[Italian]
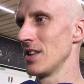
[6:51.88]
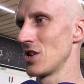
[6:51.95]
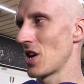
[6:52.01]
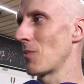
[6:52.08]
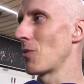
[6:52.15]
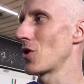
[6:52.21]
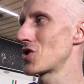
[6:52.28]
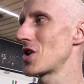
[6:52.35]

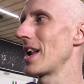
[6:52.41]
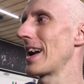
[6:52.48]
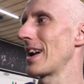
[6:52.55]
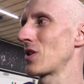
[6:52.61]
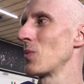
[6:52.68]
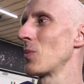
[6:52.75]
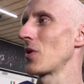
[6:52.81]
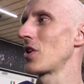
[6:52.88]
diciamo, ho
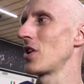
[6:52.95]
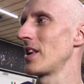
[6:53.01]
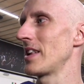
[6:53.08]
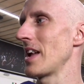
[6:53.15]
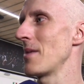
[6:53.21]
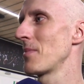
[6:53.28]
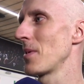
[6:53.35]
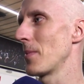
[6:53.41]
accelerato un pochino i
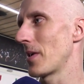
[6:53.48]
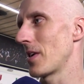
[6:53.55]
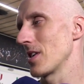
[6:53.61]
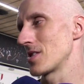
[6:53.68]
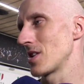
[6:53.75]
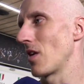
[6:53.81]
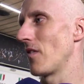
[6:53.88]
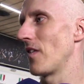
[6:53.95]
tempi, però
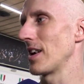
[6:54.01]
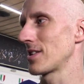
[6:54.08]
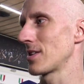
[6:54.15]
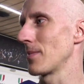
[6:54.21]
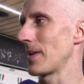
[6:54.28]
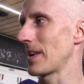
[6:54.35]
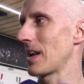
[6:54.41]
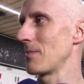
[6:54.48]
se l'ho fatto
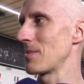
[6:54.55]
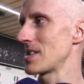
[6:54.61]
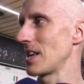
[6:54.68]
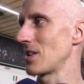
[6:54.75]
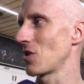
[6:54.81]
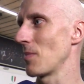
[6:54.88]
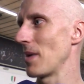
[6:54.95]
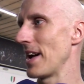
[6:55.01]
è perché mi
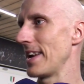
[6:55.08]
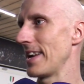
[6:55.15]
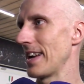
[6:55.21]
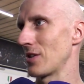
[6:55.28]
sento bene,